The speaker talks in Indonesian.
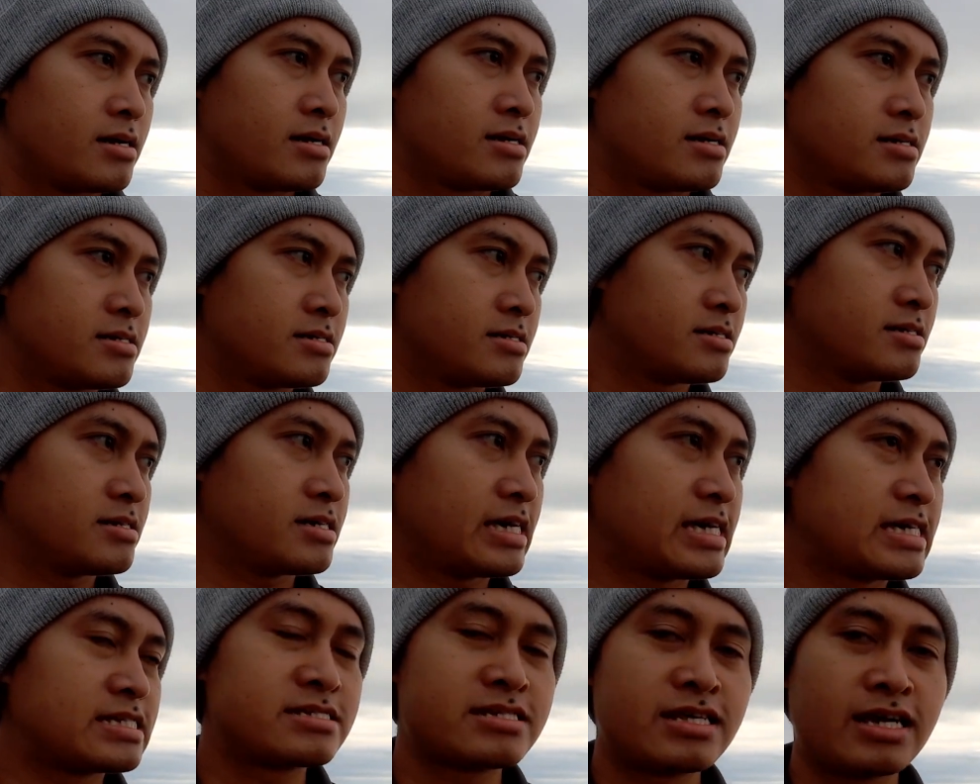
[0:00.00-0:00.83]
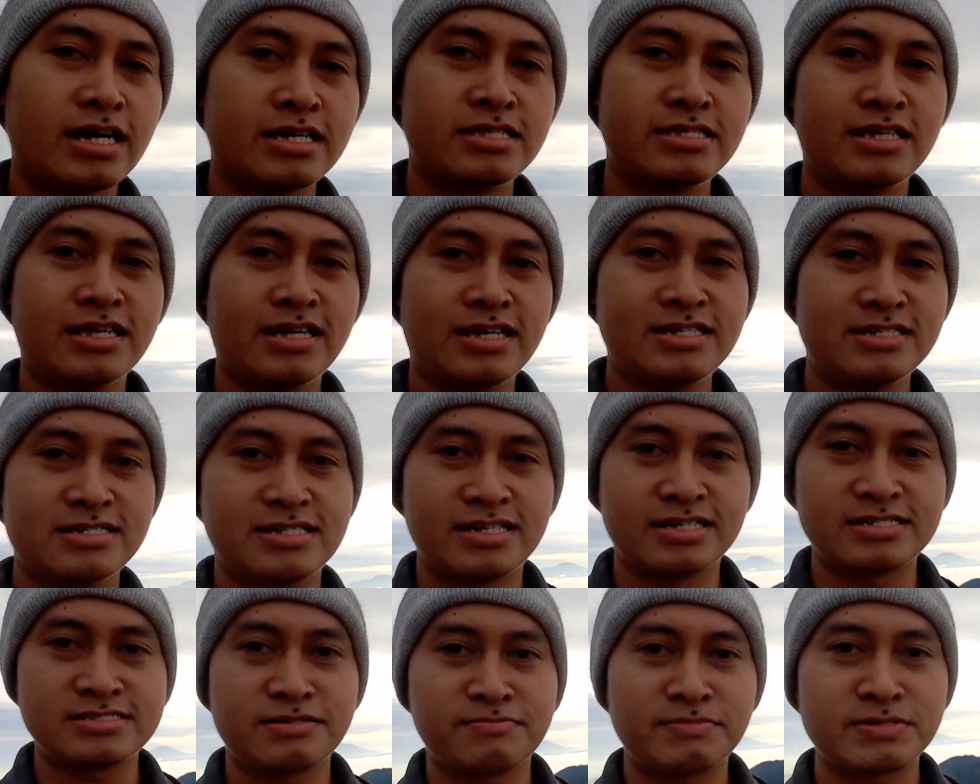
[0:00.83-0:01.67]
ah, indahnya
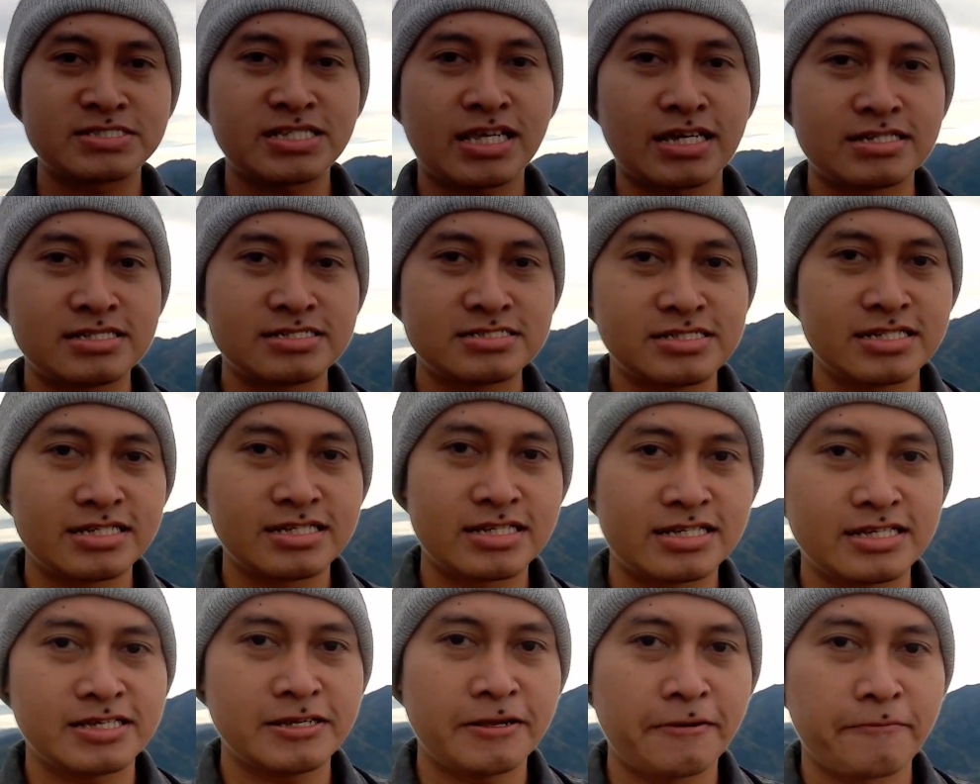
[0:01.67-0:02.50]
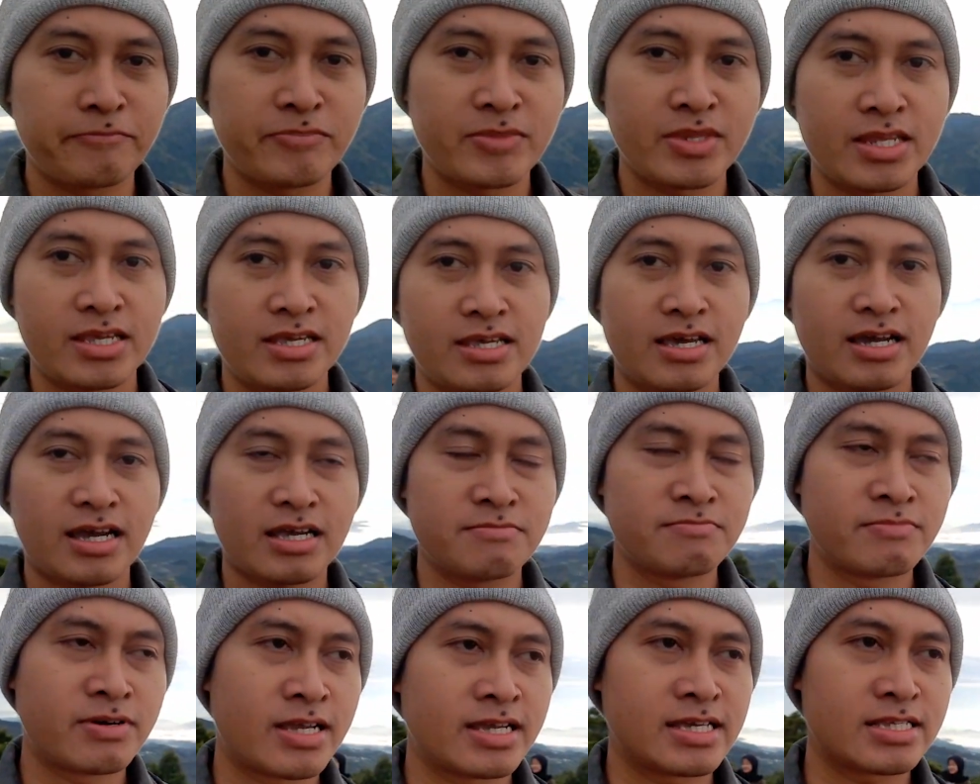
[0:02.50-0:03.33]
eh, semesta di sini ya
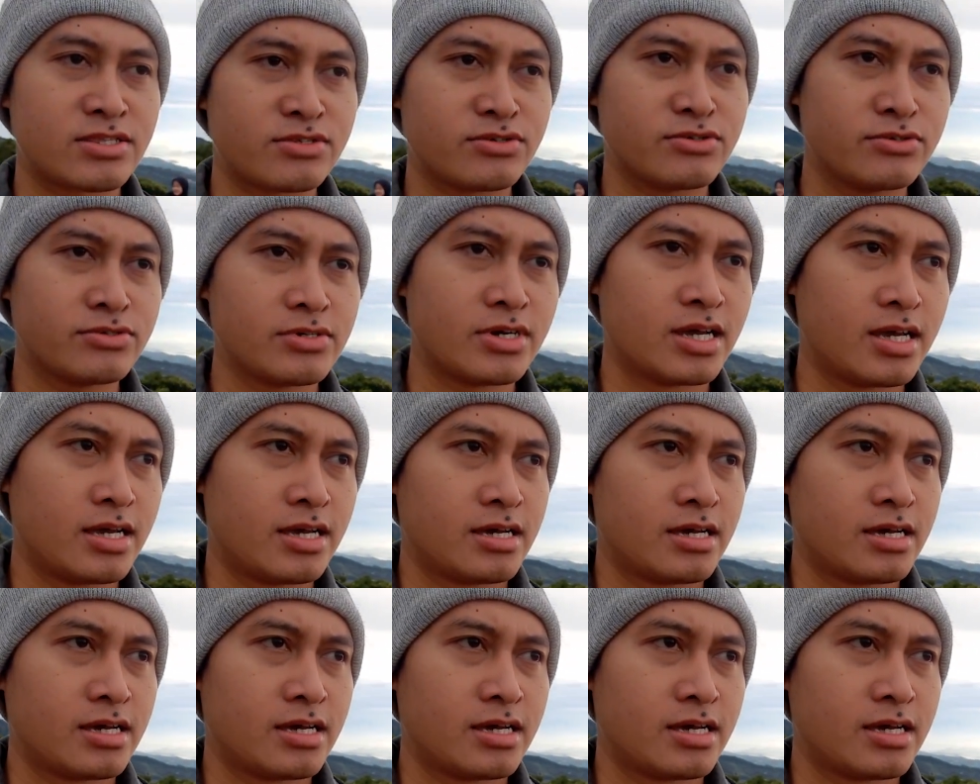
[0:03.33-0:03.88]
kan begitu